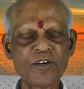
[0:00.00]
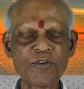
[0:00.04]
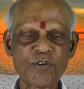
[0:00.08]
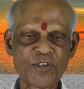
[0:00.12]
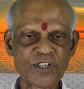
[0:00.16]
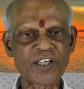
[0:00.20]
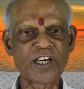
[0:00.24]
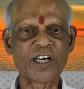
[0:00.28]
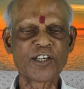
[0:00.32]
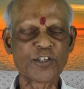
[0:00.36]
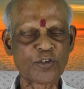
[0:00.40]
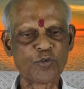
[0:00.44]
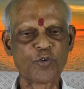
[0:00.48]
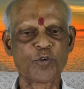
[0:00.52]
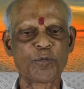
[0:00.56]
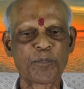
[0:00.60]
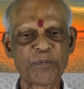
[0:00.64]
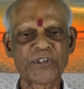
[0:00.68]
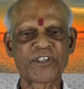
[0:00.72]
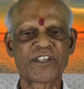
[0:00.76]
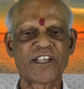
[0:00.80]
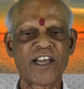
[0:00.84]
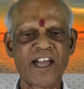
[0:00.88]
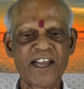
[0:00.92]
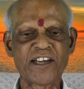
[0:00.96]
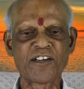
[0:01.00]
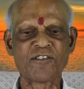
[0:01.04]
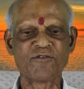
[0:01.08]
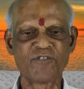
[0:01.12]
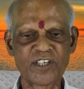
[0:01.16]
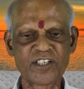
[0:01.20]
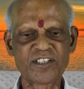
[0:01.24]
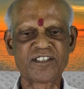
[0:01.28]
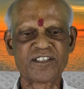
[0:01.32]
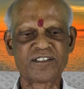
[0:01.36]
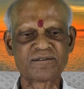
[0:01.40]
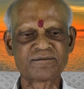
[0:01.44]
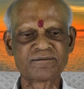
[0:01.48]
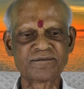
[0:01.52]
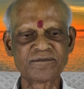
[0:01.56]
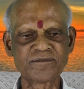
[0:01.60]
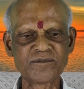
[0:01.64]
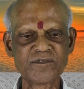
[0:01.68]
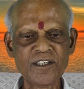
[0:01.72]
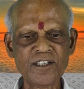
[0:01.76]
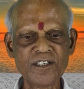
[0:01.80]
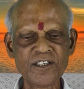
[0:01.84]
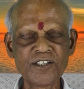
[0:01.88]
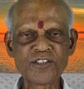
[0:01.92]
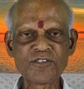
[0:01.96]
ஒரு கரு உற்பத்தி ஆகின்னு வருது
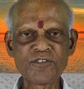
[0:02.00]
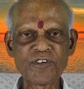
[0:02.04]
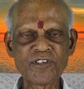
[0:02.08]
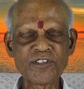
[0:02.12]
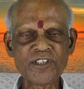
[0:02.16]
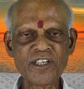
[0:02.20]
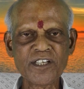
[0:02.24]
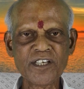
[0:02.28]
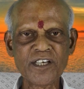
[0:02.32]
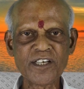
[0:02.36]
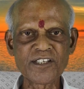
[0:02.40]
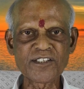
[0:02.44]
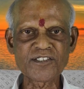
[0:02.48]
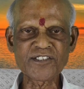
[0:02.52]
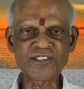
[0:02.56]
இது வந்து